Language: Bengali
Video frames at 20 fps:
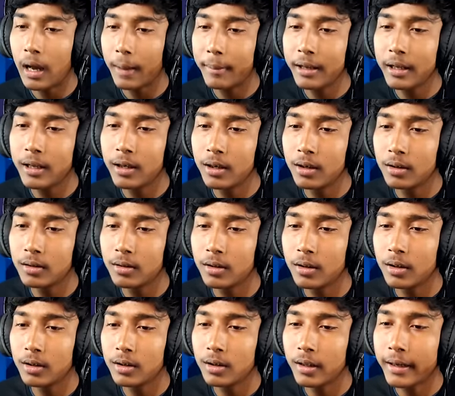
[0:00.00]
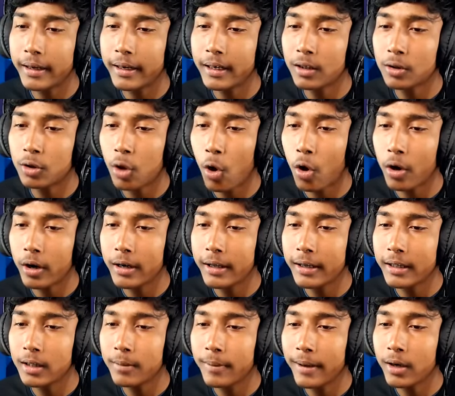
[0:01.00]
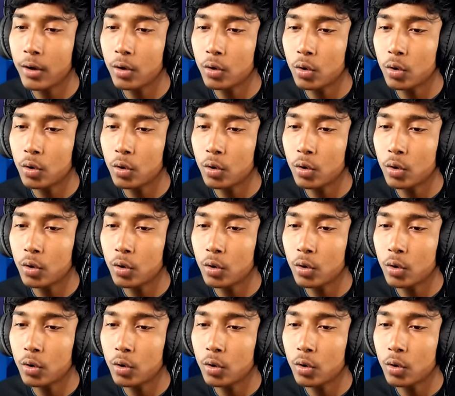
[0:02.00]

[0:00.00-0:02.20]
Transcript: আমি এখানে থর লিখে দিই ভাই না